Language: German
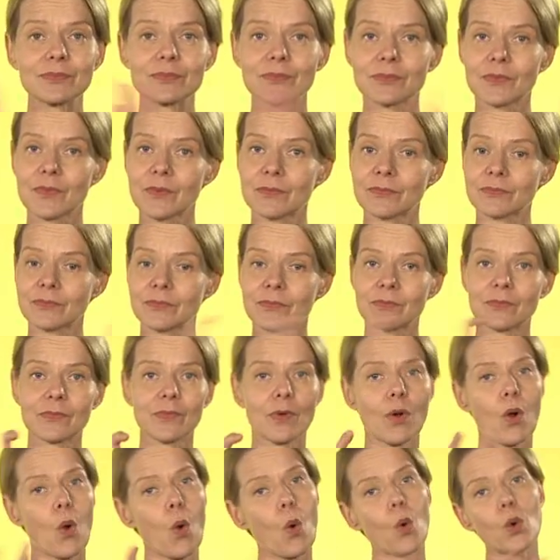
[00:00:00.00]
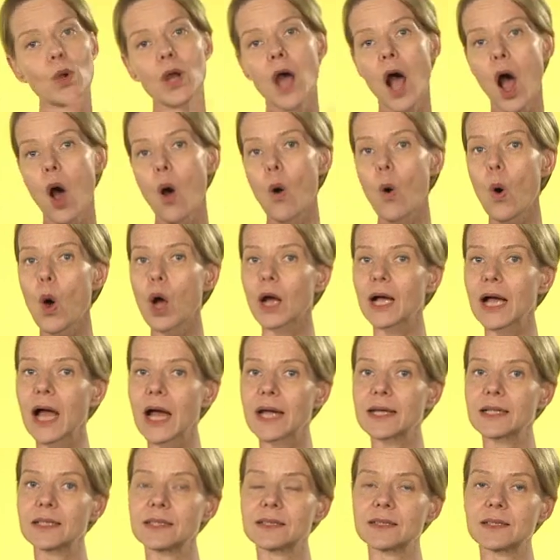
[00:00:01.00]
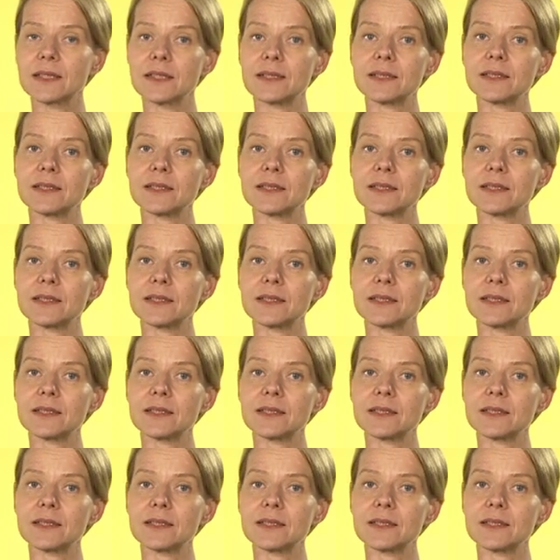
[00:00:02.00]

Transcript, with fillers: der Digitalisierung liegen.